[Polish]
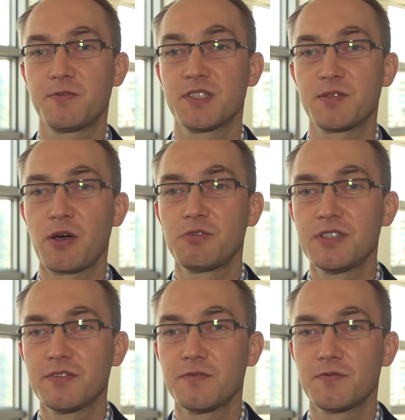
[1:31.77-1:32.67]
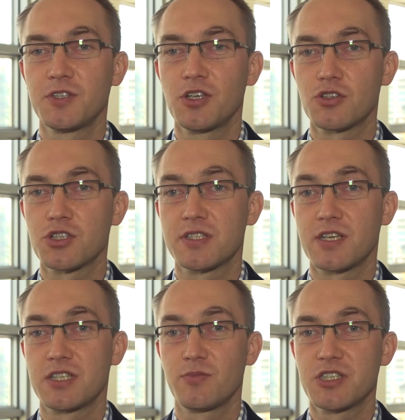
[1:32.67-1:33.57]
w pełni w nich
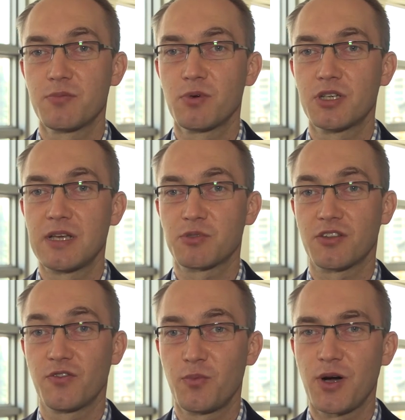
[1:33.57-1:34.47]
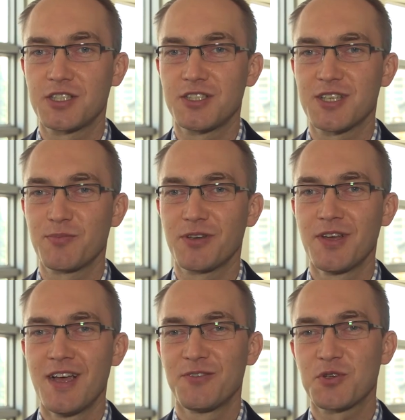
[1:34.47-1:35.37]
korzystać. Nie będziemy mogli na przykład wypłacić sobie
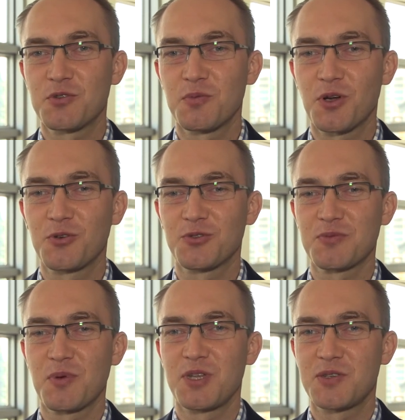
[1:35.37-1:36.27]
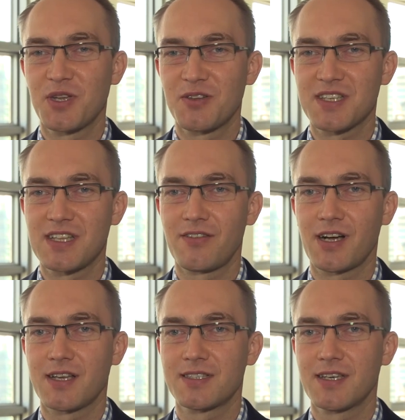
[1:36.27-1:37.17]
w przyszłym roku, żeby mieć pieniądze na
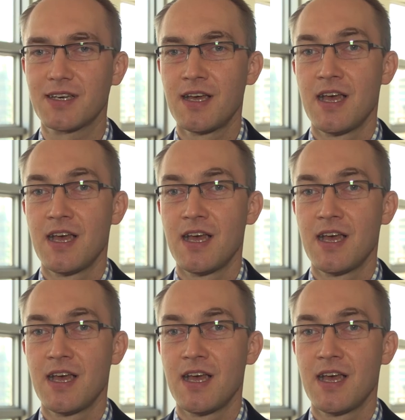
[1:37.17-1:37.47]
wakacje.